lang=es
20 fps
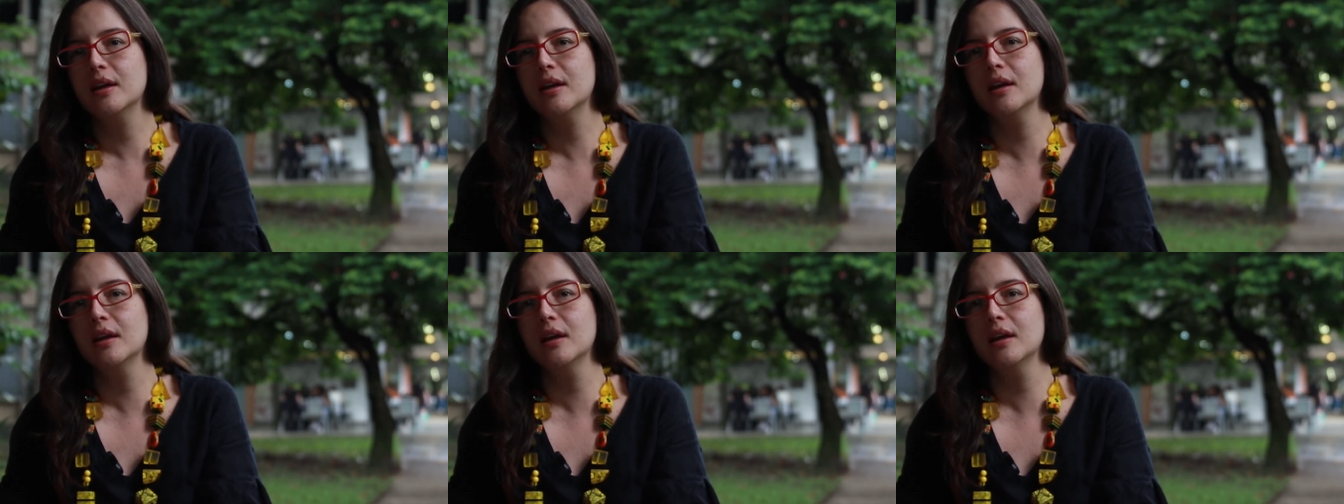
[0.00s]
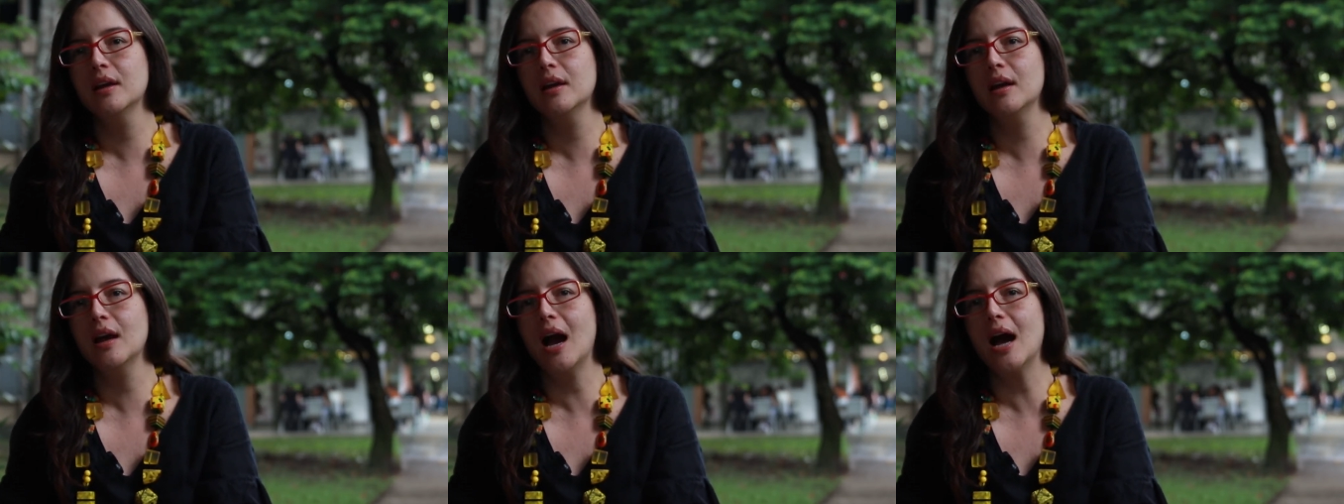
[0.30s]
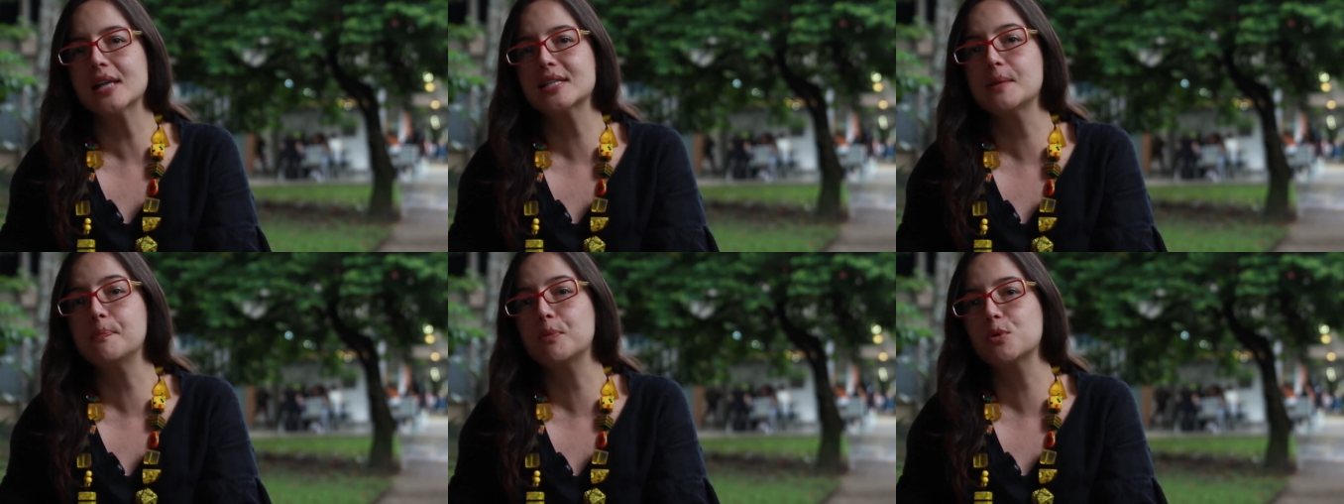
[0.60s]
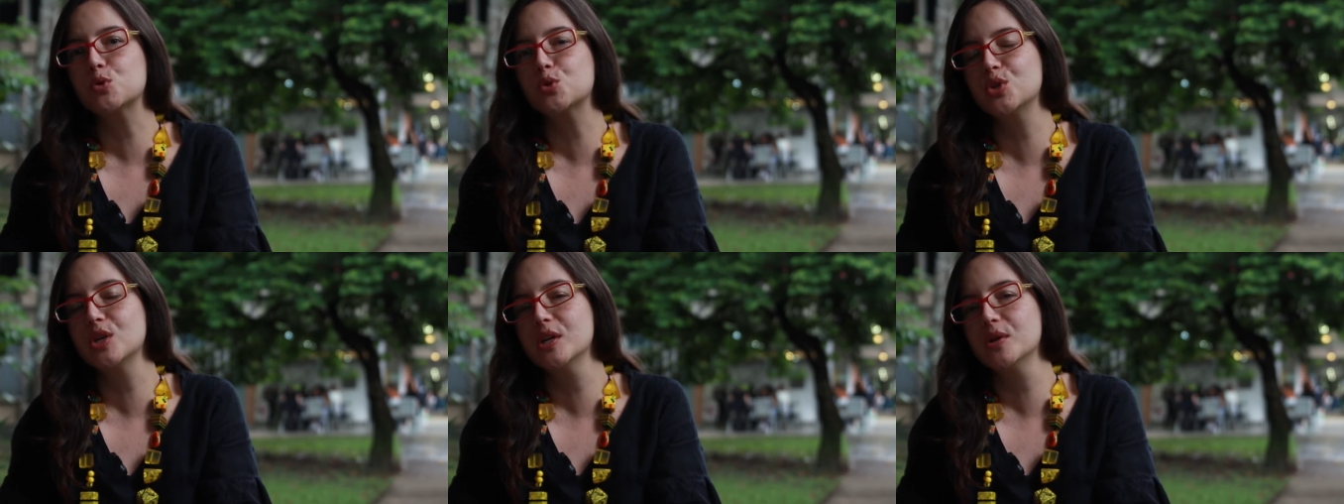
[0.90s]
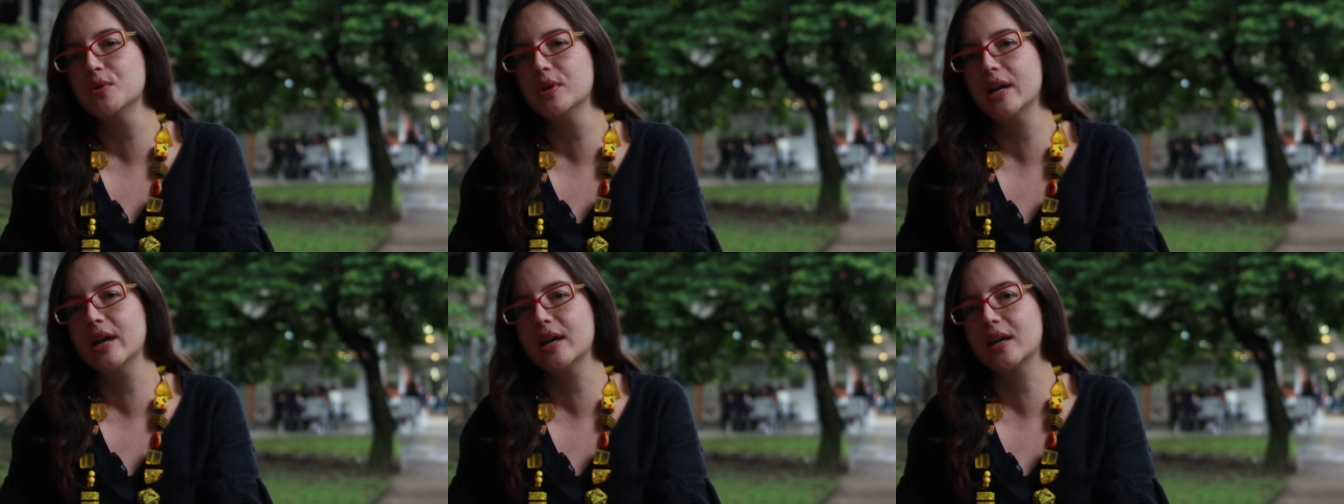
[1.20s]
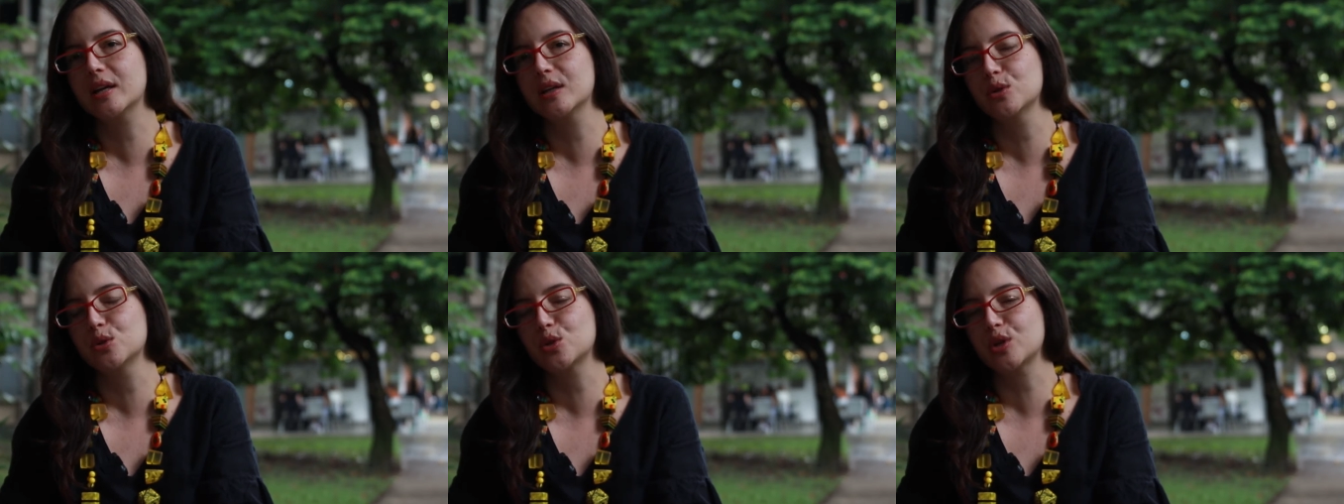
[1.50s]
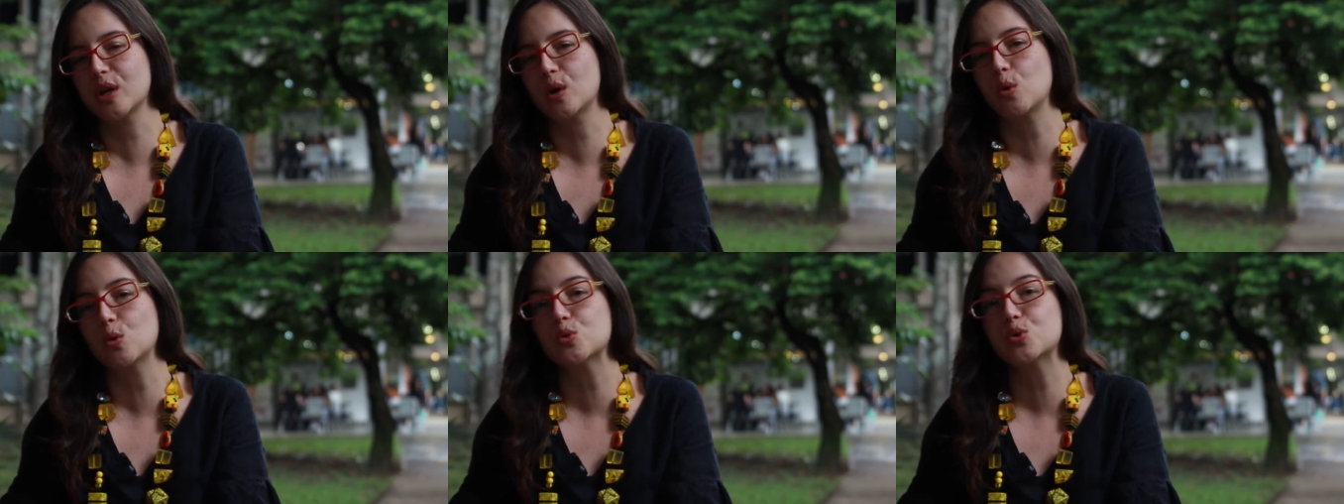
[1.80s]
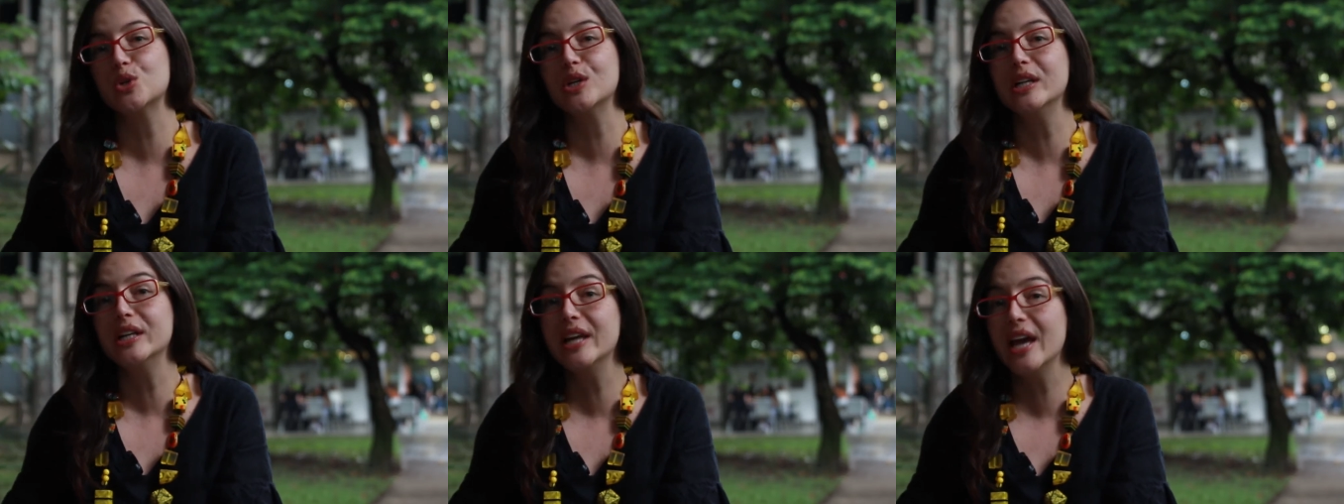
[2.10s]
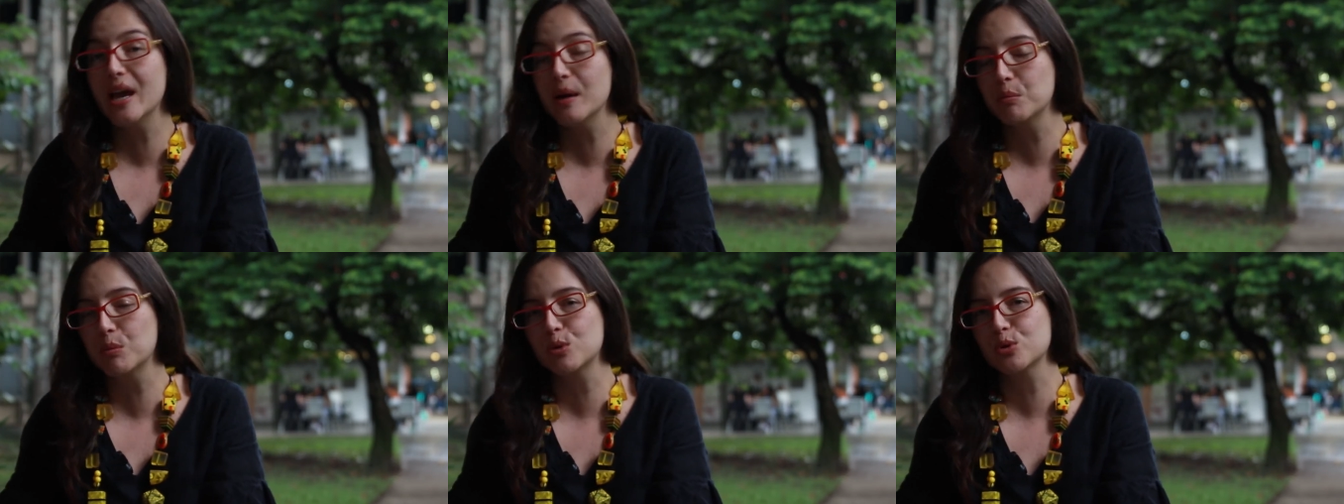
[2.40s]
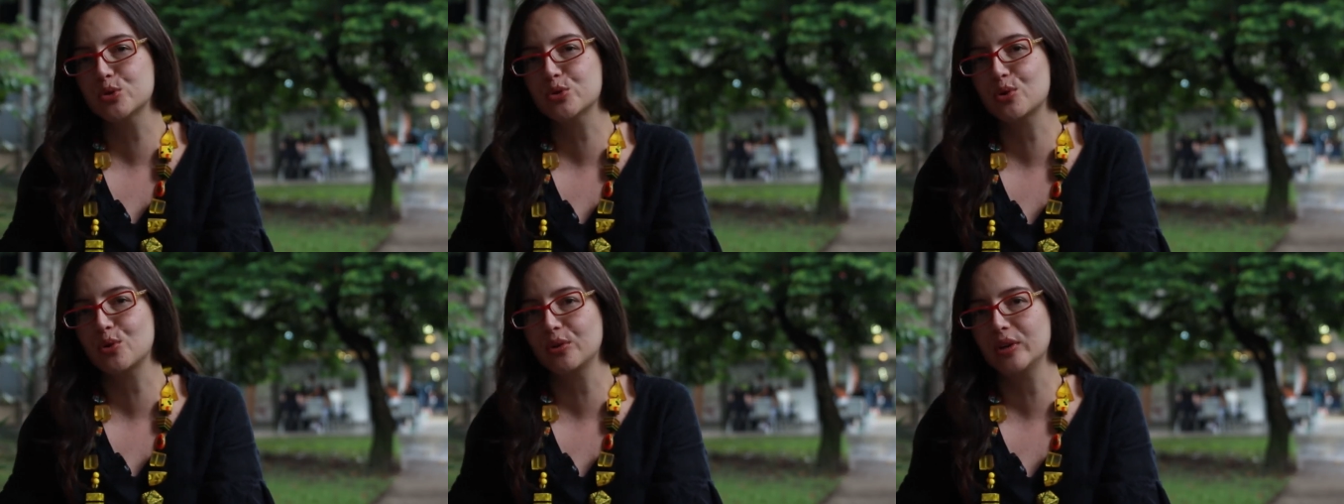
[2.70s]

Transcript: eh, hace posible que nos reconciliemos